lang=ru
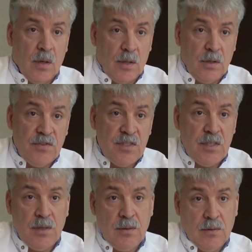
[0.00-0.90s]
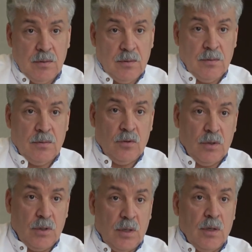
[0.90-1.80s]
Они все э,
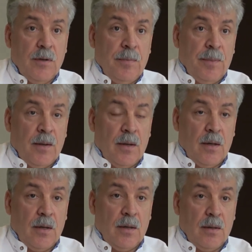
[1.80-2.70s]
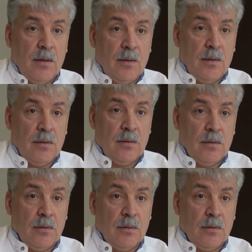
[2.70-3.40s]
вроде как Э,